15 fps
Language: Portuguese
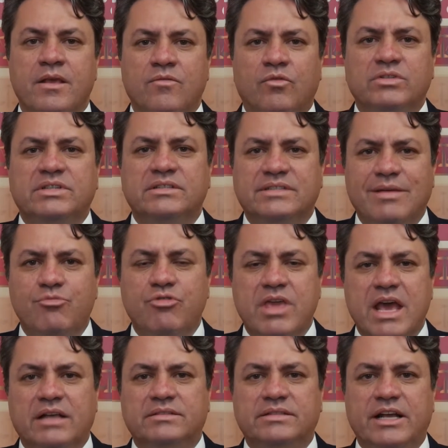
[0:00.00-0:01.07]
Você sabe o
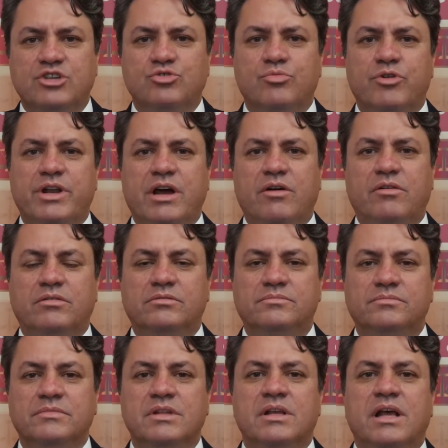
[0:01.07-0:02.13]
que é assédio moral?
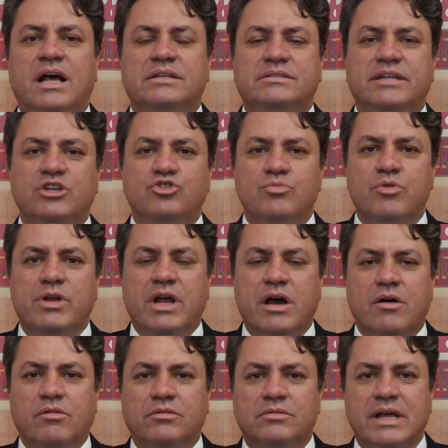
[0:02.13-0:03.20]
Assédio
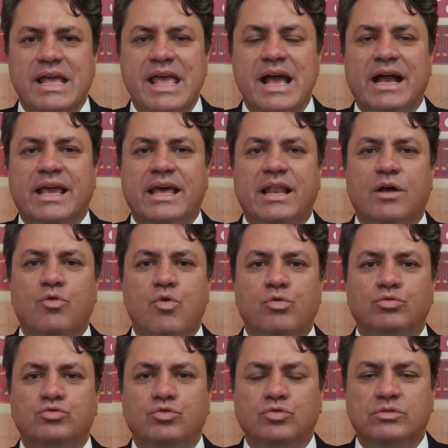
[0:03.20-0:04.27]
moral é aquela
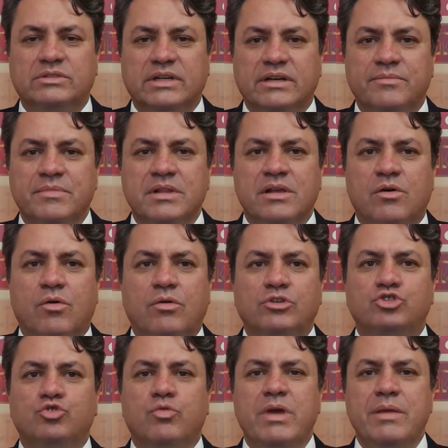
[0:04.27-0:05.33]
conduta
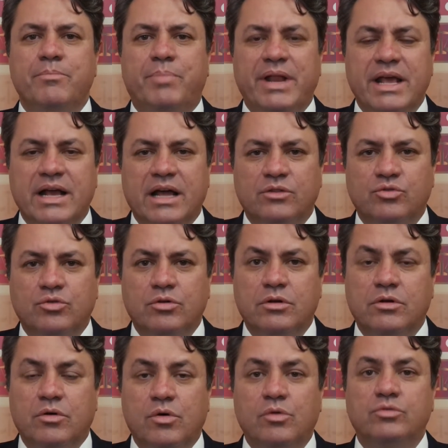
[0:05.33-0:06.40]
onde o
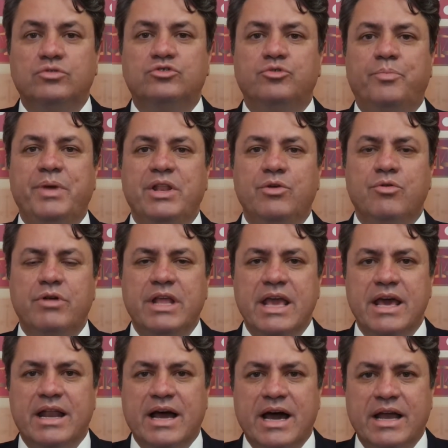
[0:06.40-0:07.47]
empregador ou o superior
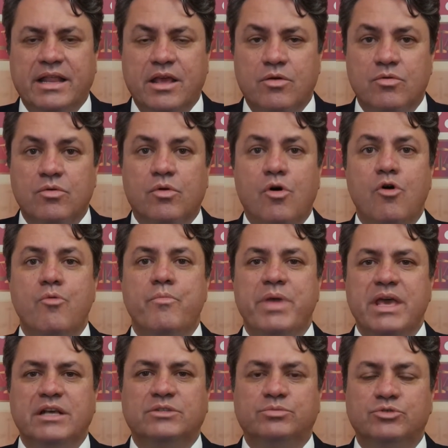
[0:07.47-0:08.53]
hierárquico ou
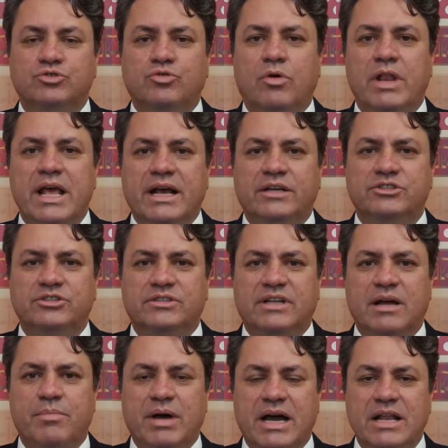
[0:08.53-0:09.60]
mesmo os colegas de
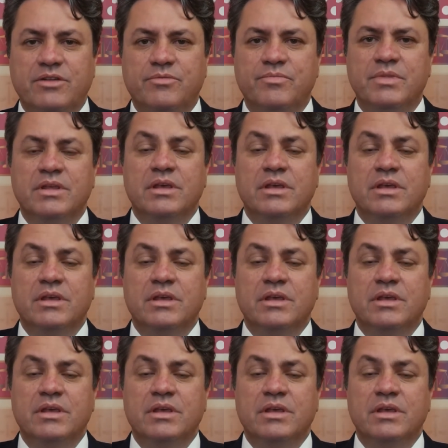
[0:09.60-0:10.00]
trabalho